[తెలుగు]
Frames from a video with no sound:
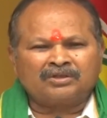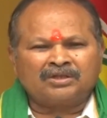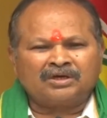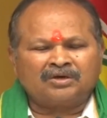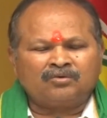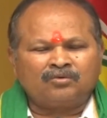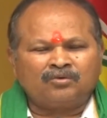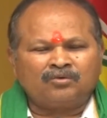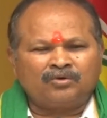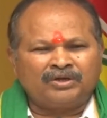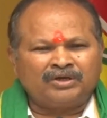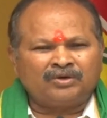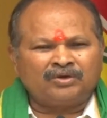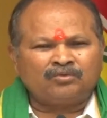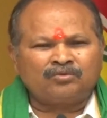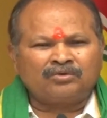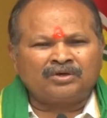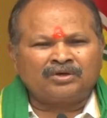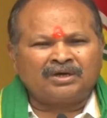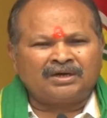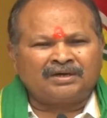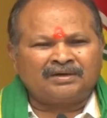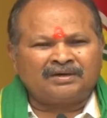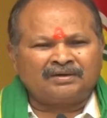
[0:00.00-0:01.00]
కొంత
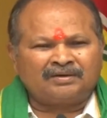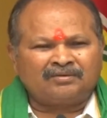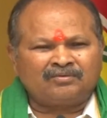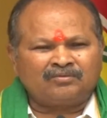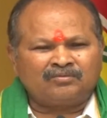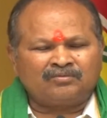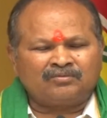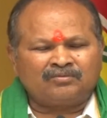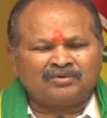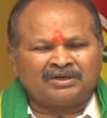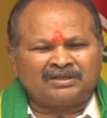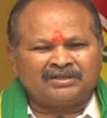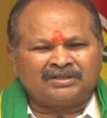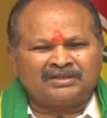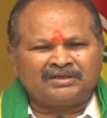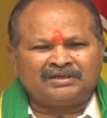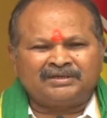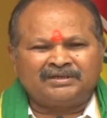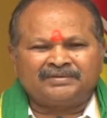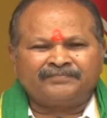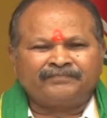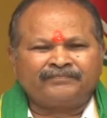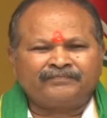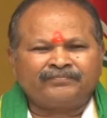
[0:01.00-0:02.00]
కోయకుండా
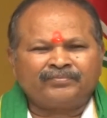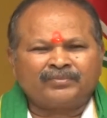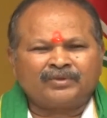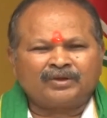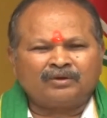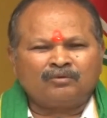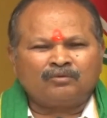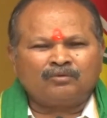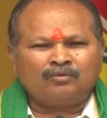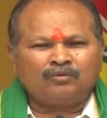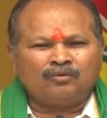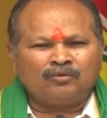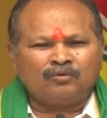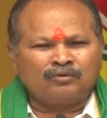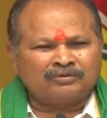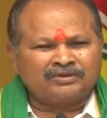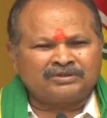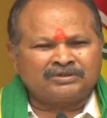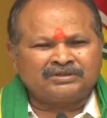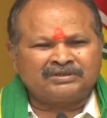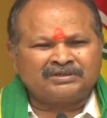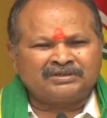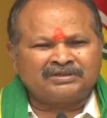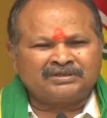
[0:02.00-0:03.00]
ఉన్నది
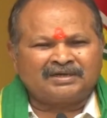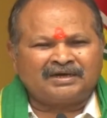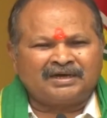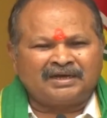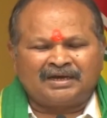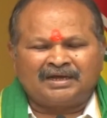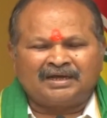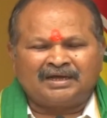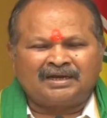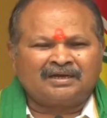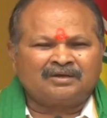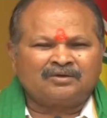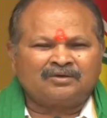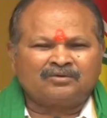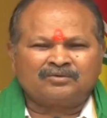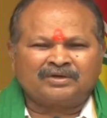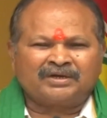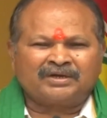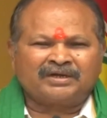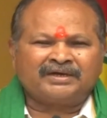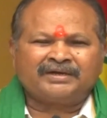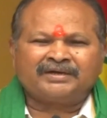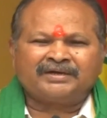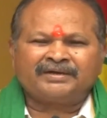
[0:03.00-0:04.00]
కోసిన కళ్ళాల్లో
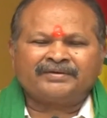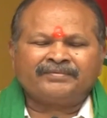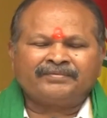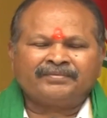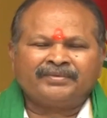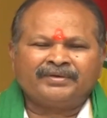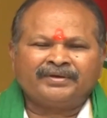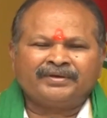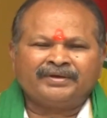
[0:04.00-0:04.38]
ఉన్నాయి